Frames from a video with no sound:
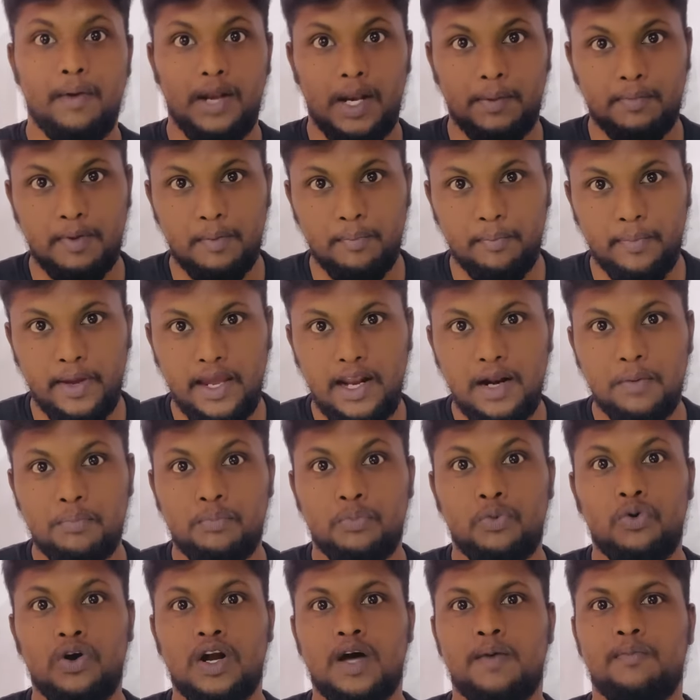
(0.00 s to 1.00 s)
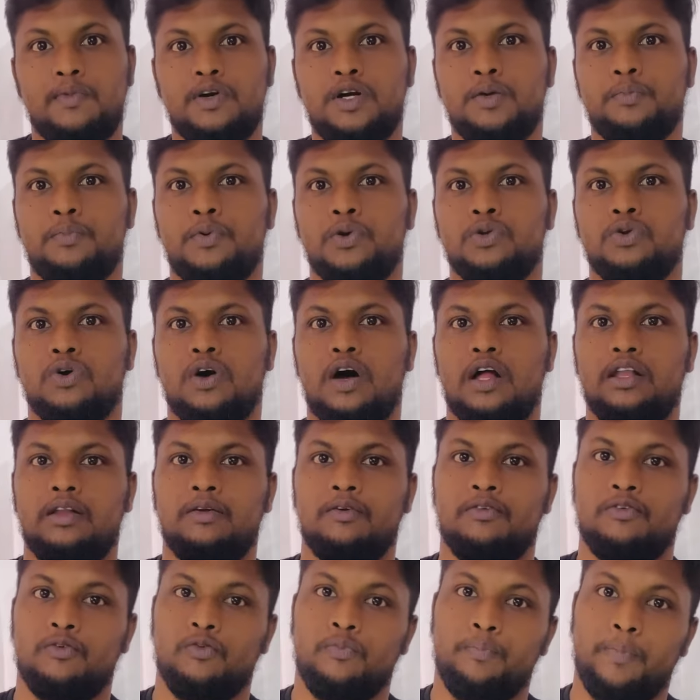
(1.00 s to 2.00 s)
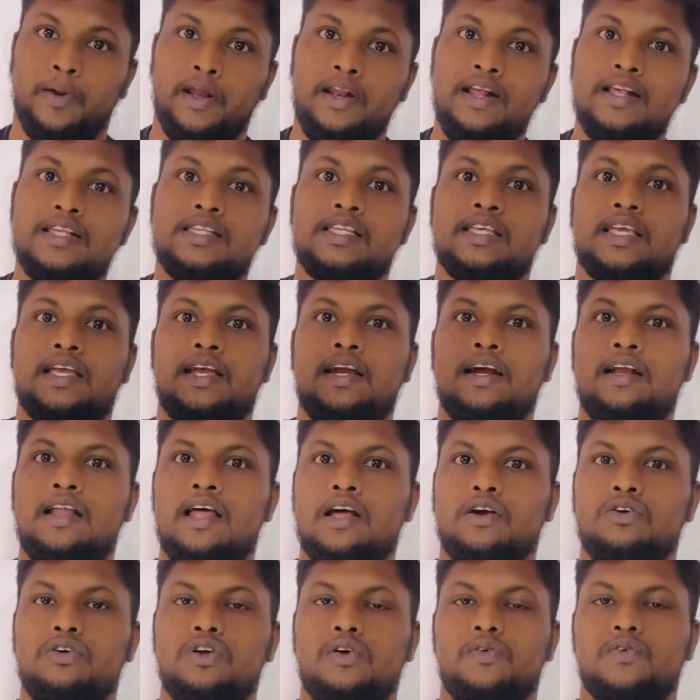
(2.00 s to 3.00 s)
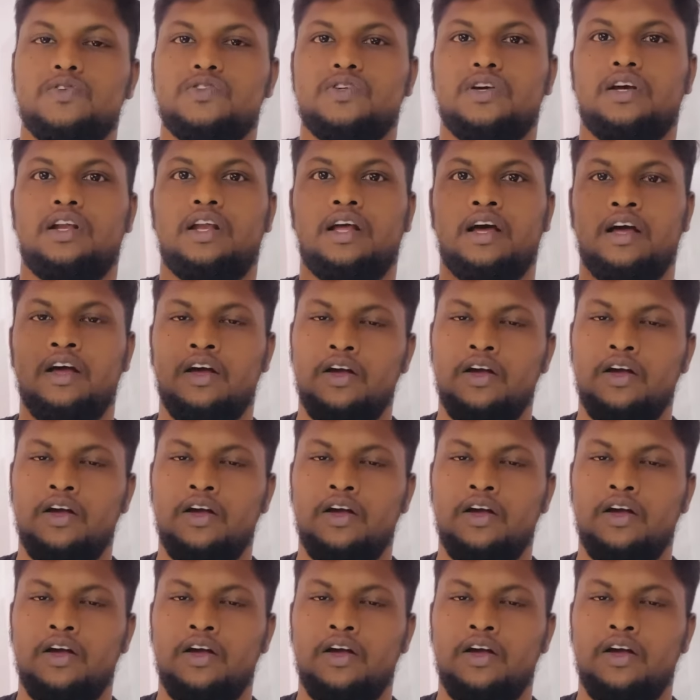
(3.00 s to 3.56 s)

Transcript: நம்ம மேலே போனால் மட்டும் போதும் அது பெரிய ஸ்கேலாக இருக்கணும்னு அவசியம் இல்லை